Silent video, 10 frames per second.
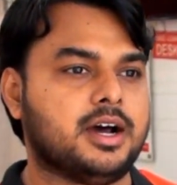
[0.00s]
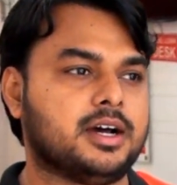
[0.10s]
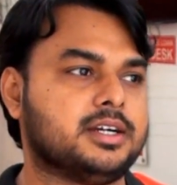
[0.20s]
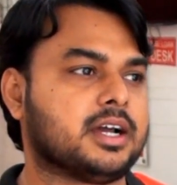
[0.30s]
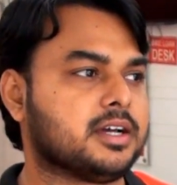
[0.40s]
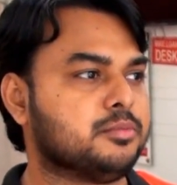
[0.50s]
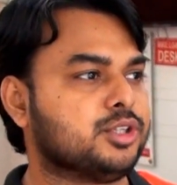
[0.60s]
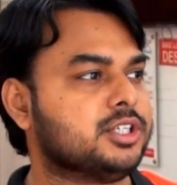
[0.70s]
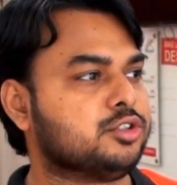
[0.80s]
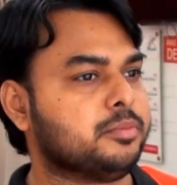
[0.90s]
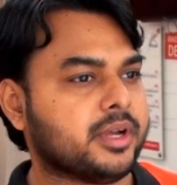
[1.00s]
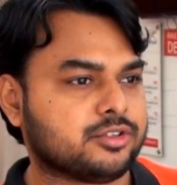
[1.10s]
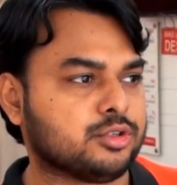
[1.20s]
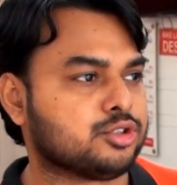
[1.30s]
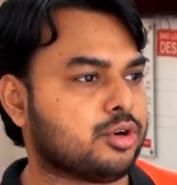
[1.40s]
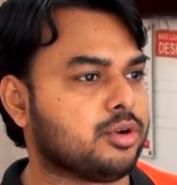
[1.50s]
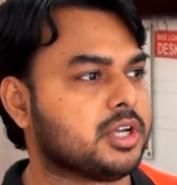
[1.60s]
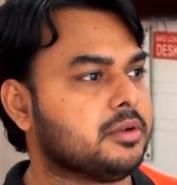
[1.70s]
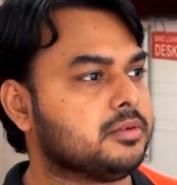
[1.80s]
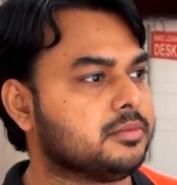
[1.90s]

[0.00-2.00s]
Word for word: আর ঢাকার মধ্যে যেহেতু ব্যস্ত সড়কে